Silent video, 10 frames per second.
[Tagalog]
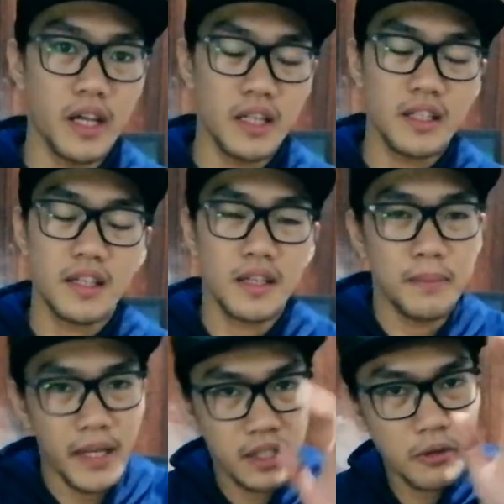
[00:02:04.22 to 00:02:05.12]
And
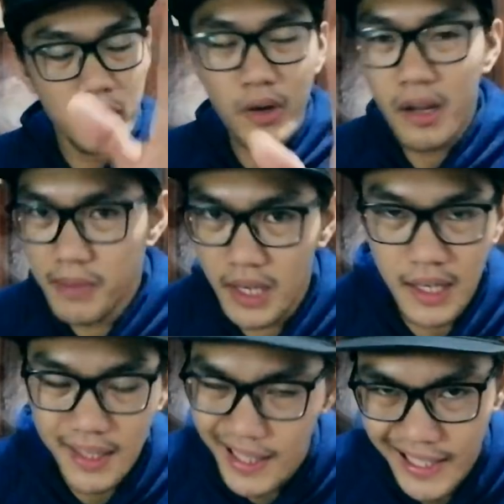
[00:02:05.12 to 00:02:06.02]
uh, by the way, huwag ka
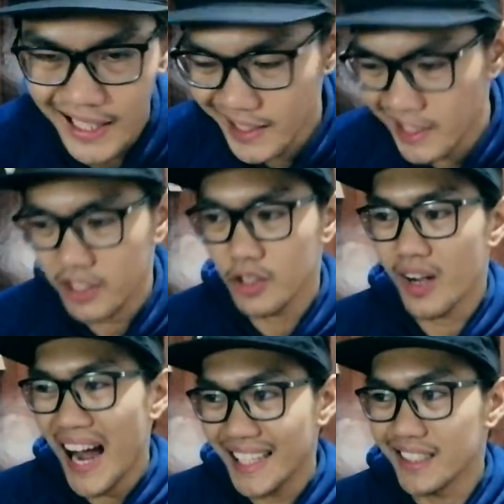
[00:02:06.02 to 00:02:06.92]
mag-alala AD,
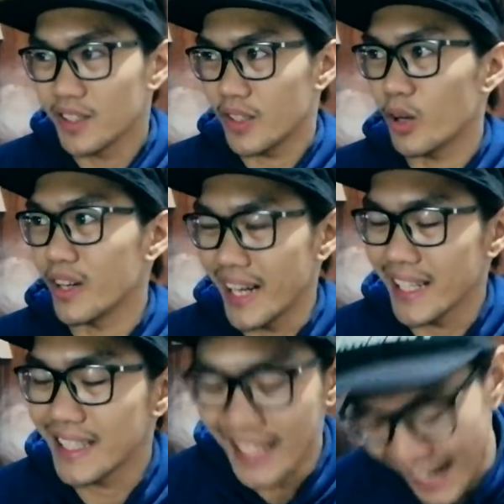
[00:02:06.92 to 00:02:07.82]
no? Ad or
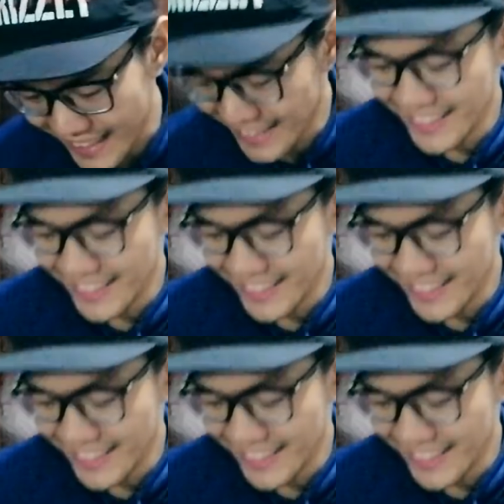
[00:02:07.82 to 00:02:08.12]
AD, ad.